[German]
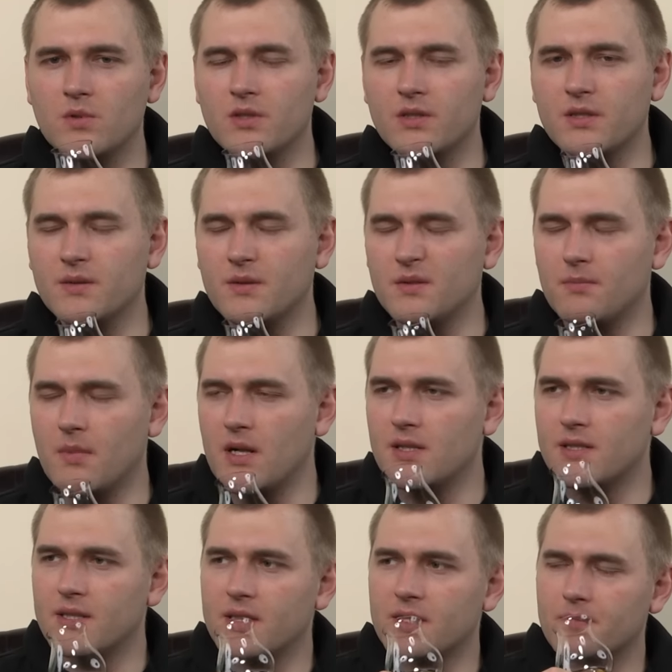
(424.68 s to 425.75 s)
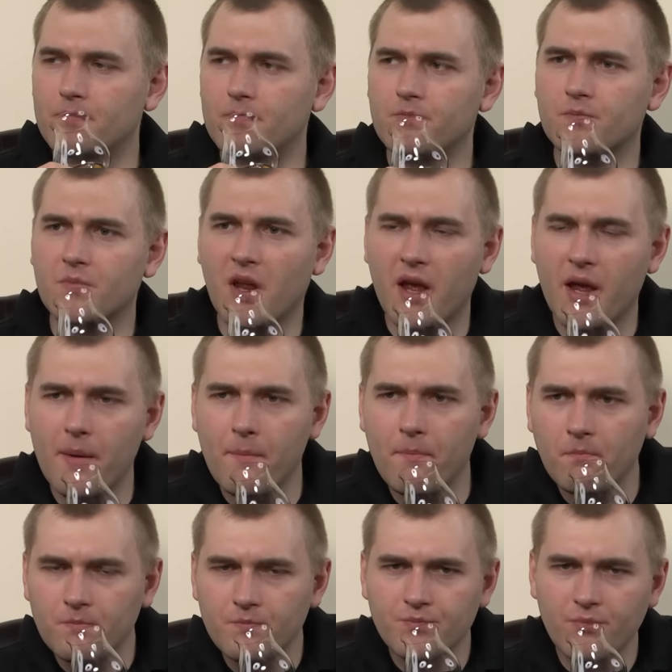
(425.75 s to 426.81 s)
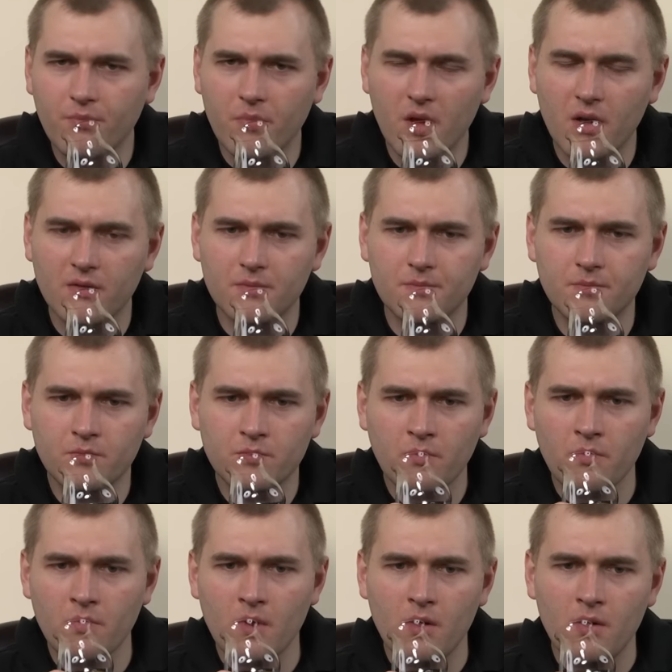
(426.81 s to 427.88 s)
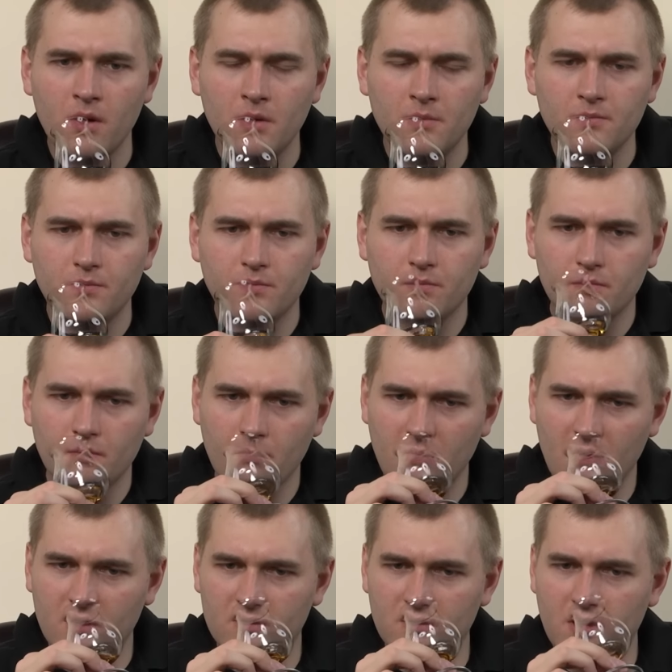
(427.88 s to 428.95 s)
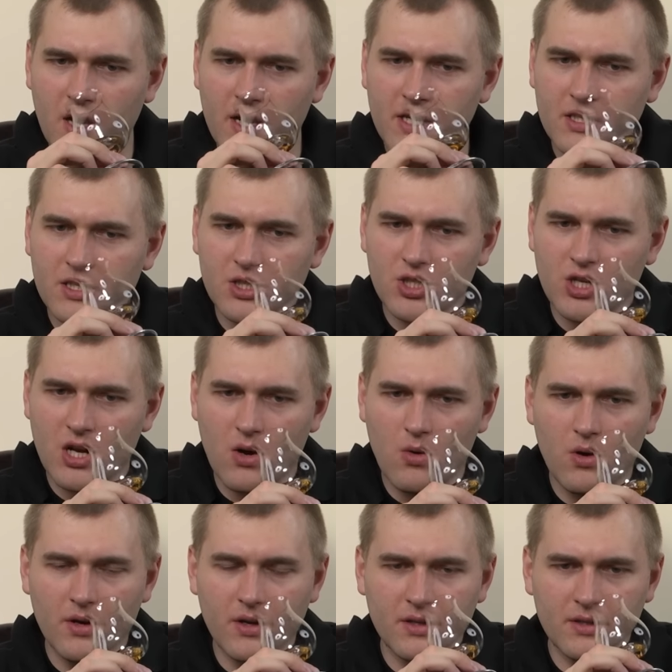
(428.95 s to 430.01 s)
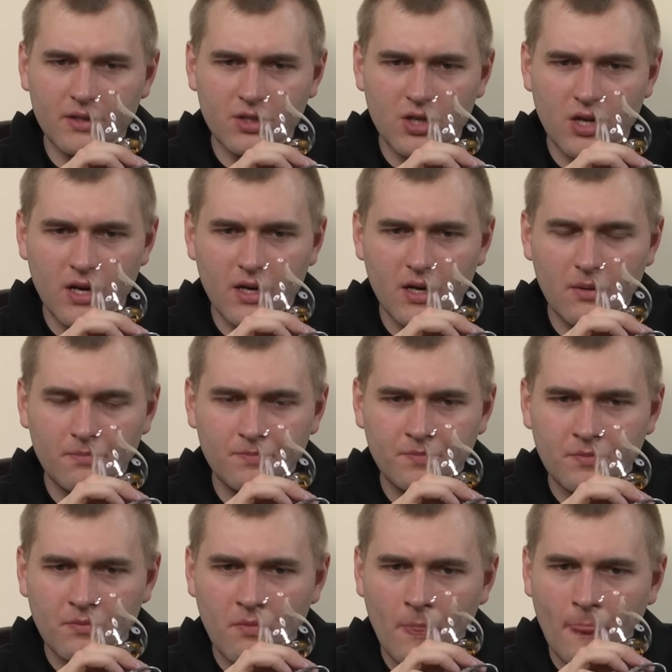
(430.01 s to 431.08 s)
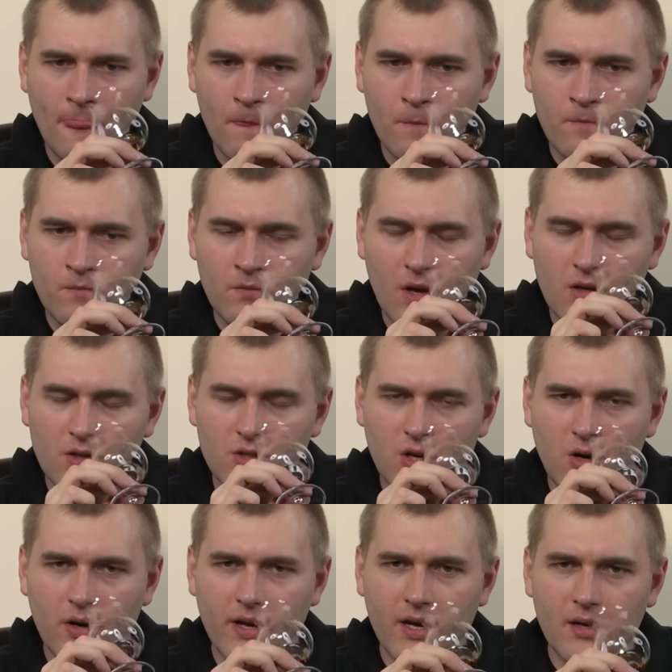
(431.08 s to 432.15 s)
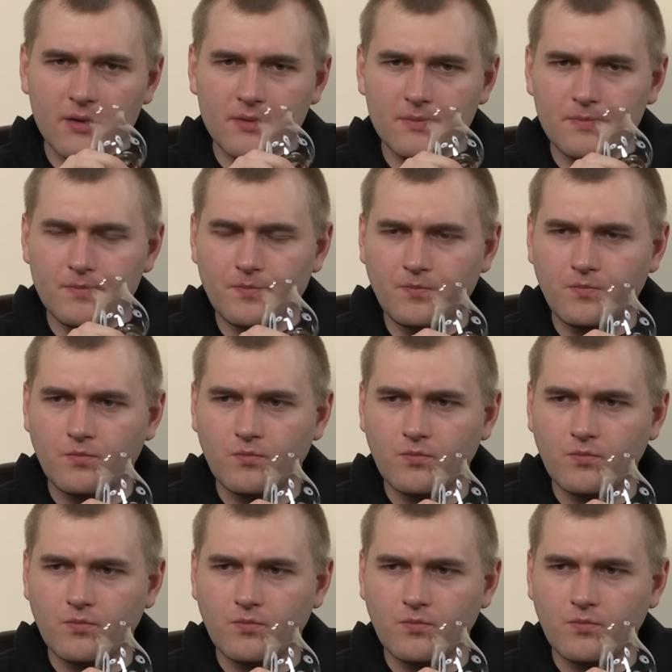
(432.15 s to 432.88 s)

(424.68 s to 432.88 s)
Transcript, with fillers: Ist das was Malziges? Hm, nee. Hm, also, so ein leichter Schlauer, Schleier. Schleier an.